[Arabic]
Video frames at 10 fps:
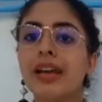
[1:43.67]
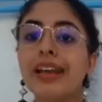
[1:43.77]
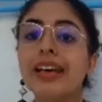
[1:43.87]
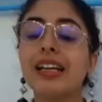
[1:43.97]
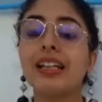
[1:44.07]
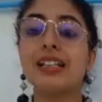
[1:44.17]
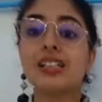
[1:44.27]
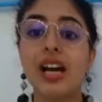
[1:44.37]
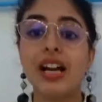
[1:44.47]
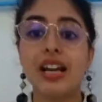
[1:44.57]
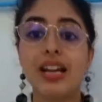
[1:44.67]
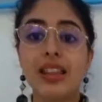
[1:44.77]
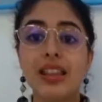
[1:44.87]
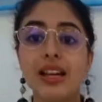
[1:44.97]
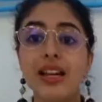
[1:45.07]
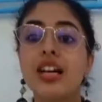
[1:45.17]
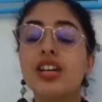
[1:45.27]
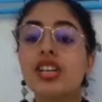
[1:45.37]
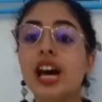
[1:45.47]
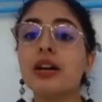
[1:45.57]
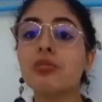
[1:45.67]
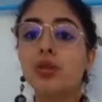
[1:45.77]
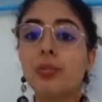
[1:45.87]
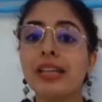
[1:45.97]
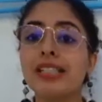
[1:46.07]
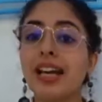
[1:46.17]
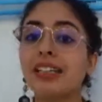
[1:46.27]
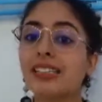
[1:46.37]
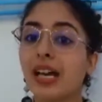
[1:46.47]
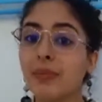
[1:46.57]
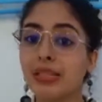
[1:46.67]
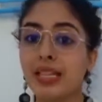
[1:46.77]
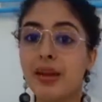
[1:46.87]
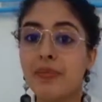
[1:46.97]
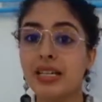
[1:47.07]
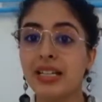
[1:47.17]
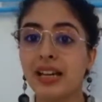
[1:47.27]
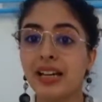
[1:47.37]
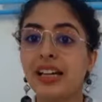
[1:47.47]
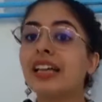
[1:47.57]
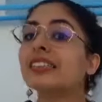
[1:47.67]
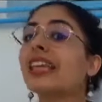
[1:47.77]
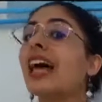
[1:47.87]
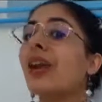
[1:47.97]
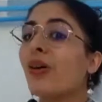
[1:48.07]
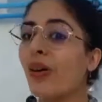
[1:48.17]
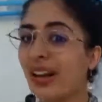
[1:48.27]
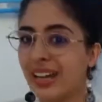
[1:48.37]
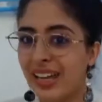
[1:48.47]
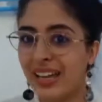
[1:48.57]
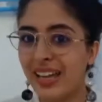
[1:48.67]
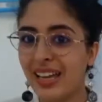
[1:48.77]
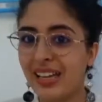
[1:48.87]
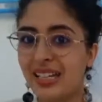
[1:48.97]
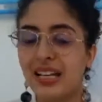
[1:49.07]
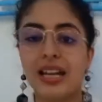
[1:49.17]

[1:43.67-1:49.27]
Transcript: لكن شهر هذا شهر مميز عند صاحبتنا مينا طلعوا علاش